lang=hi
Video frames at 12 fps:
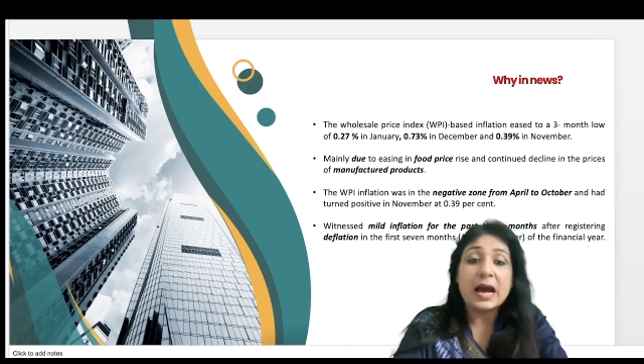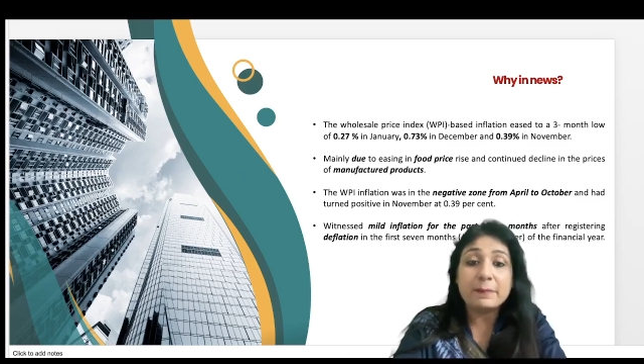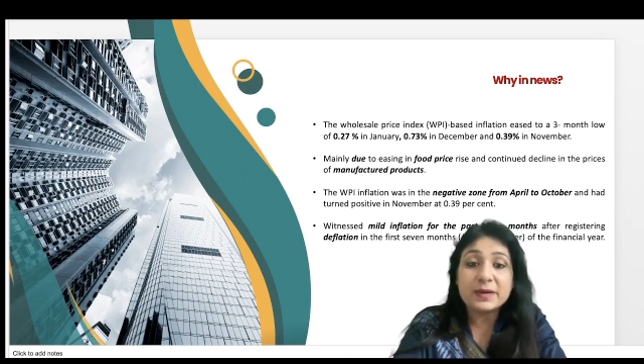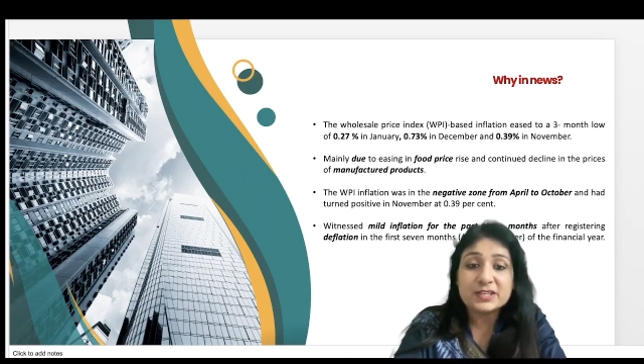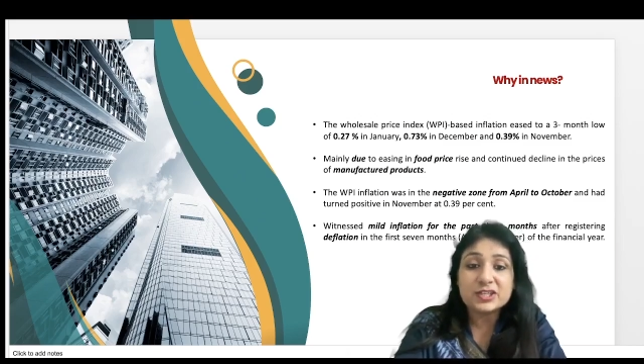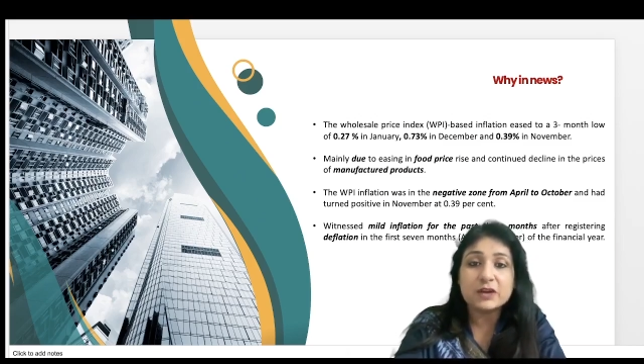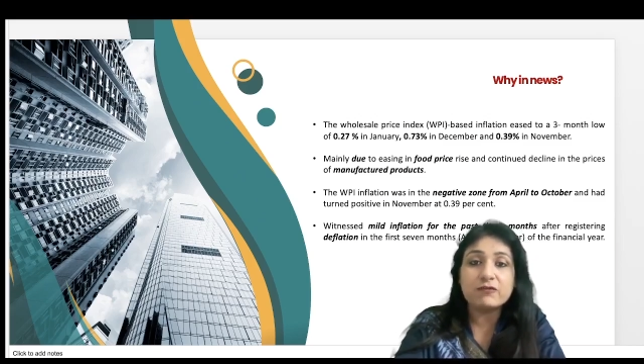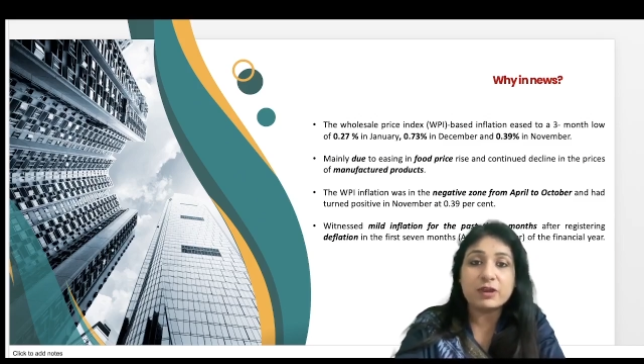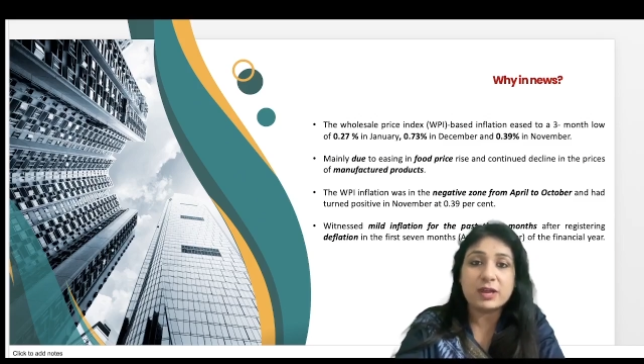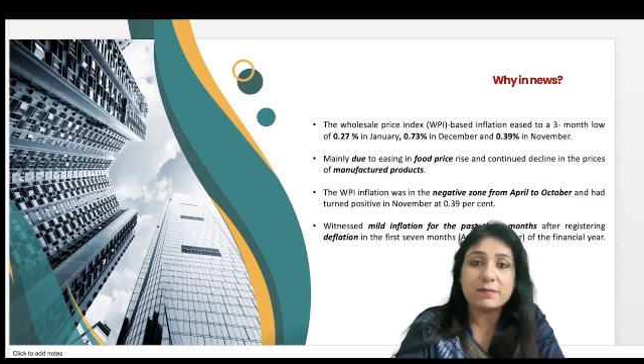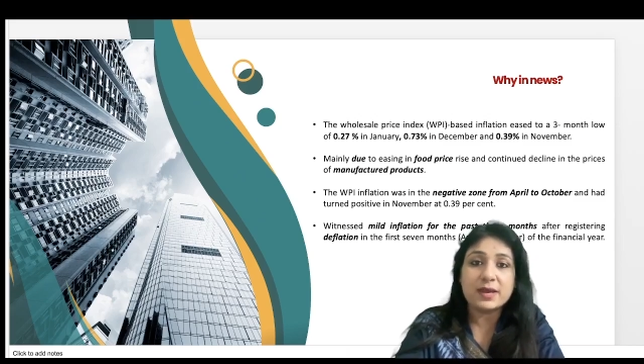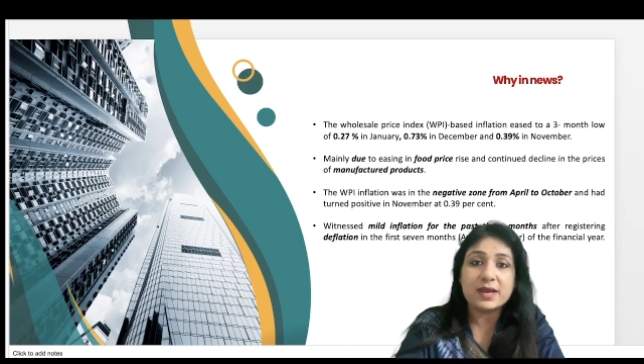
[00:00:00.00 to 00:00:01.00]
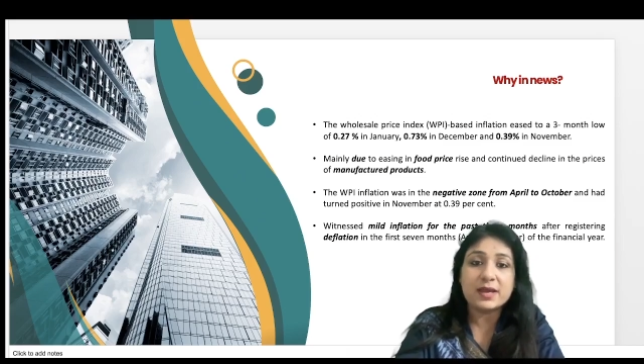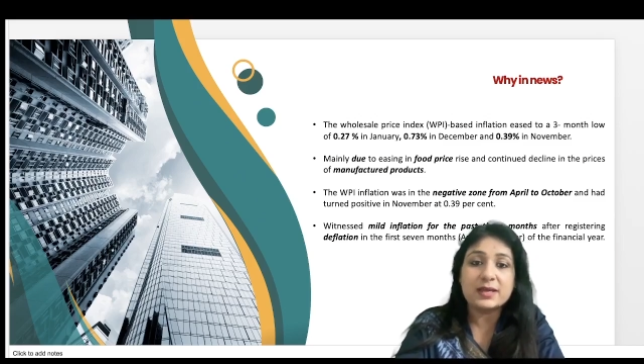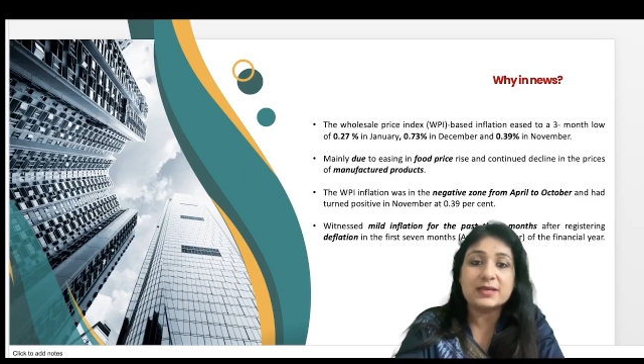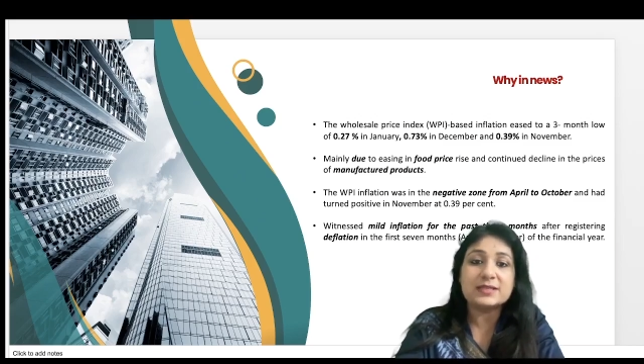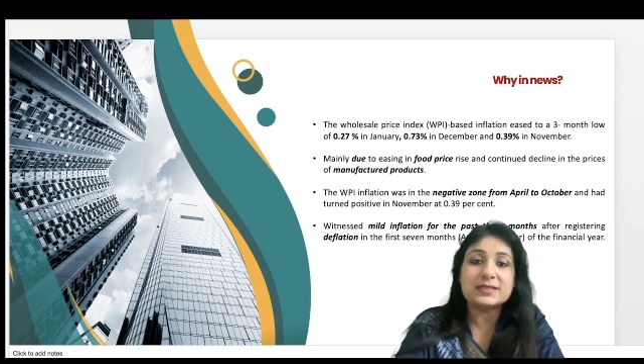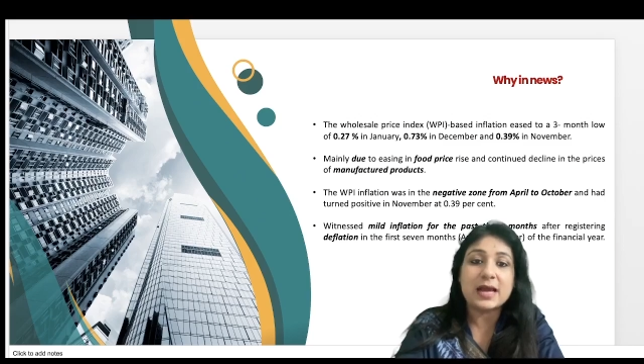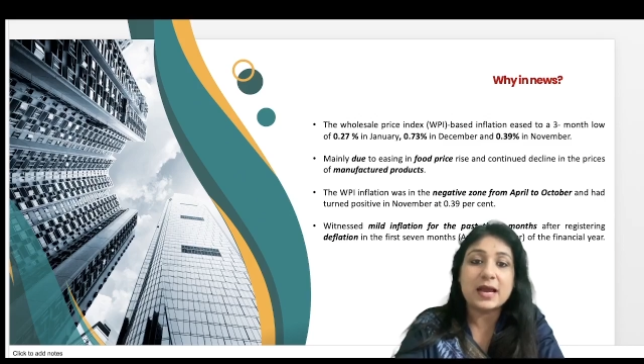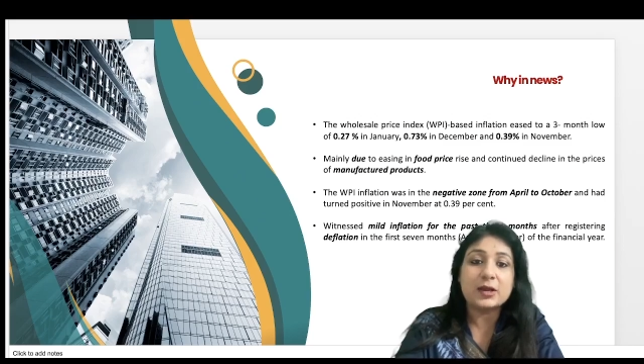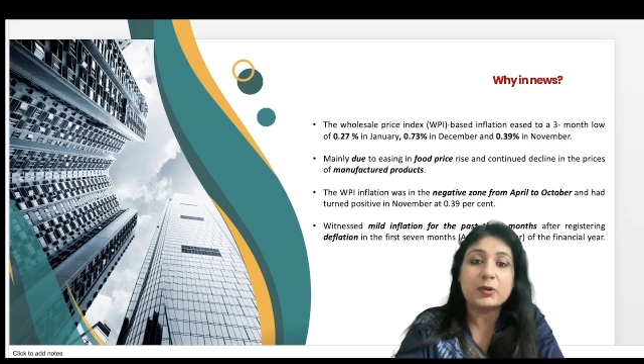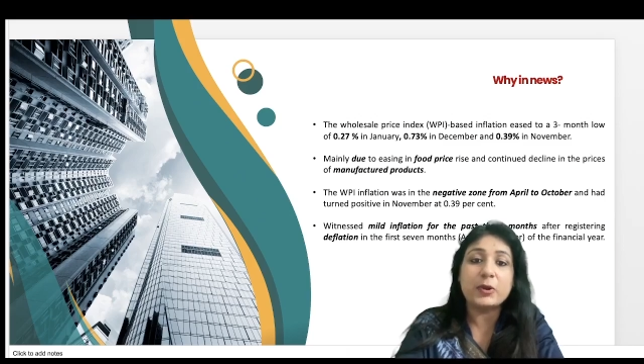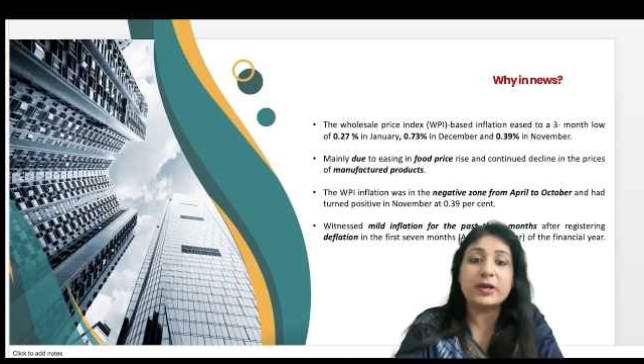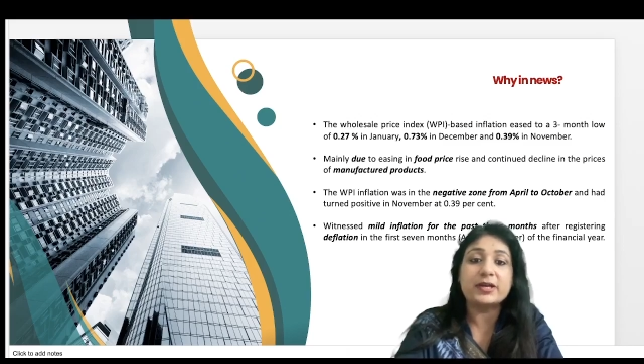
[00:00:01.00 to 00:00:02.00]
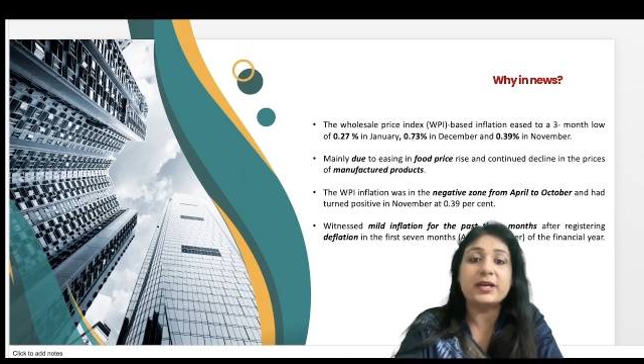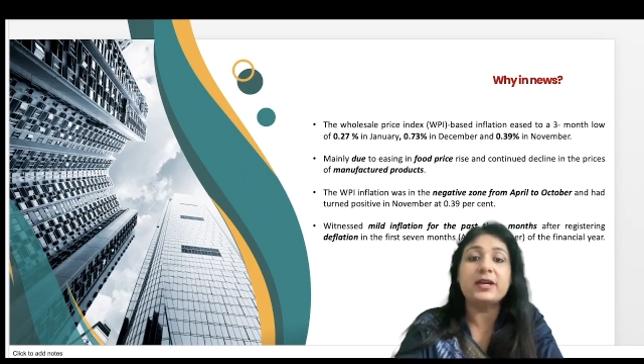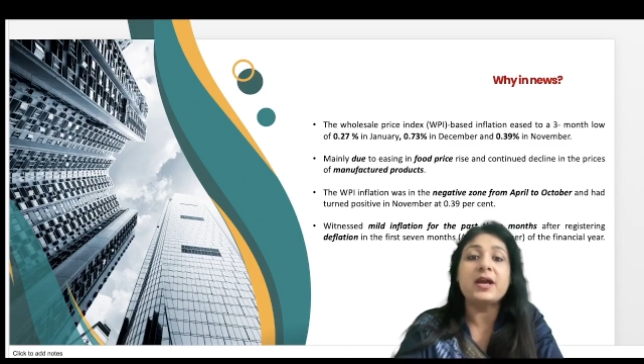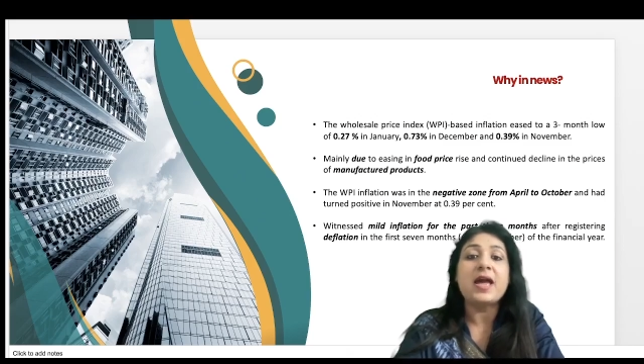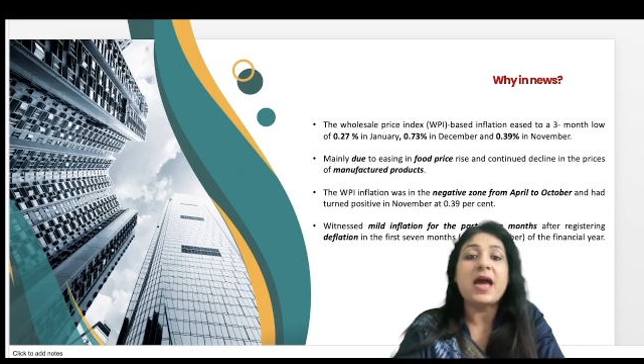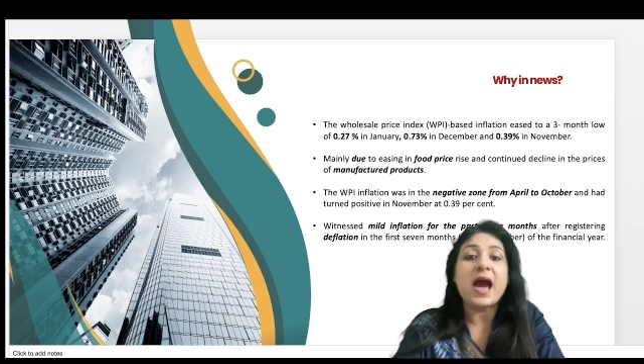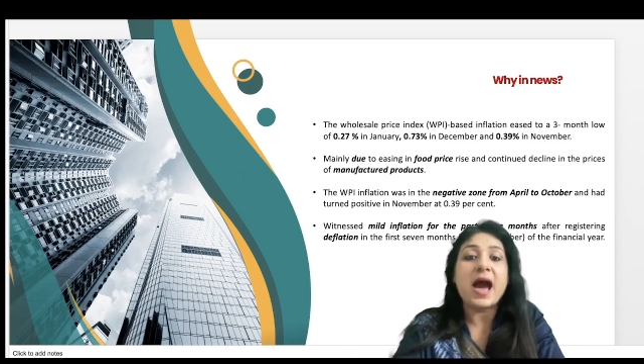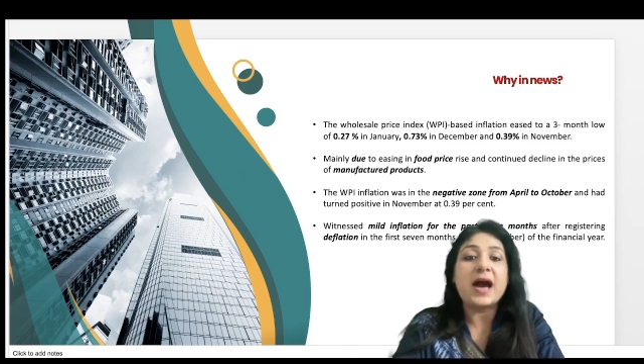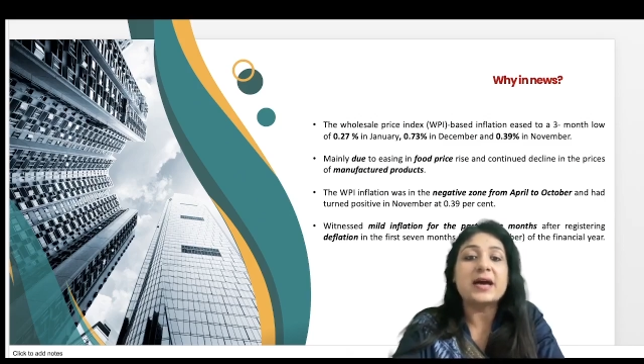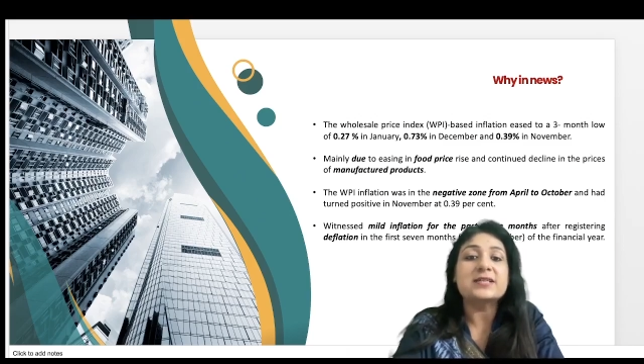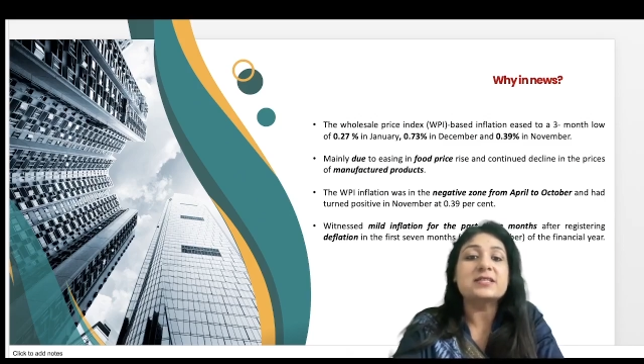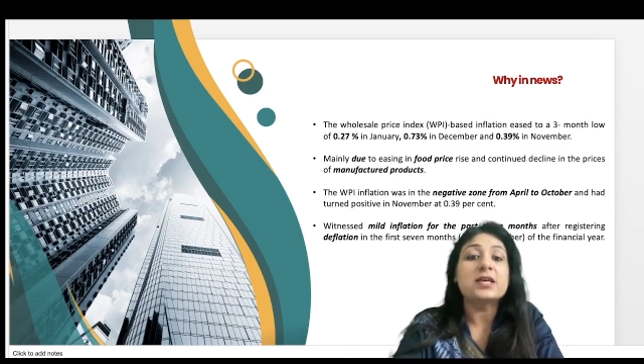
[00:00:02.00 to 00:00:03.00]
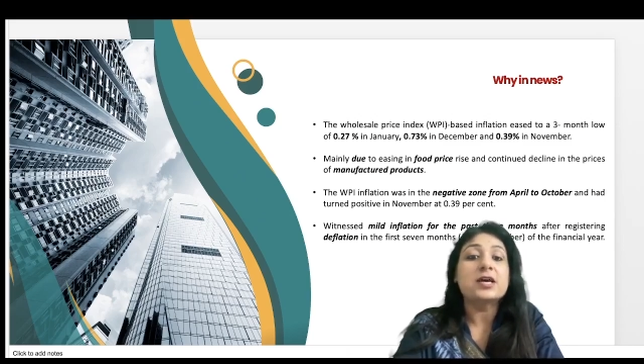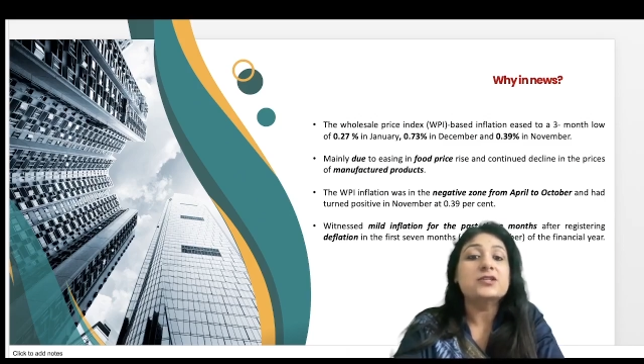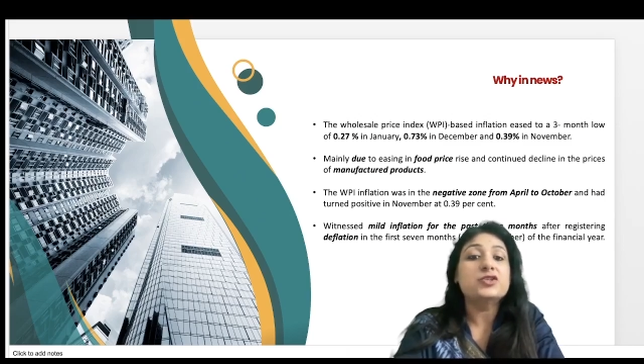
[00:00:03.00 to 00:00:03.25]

अभी जनवरी में इट इज़ कैलकुलेटेड एज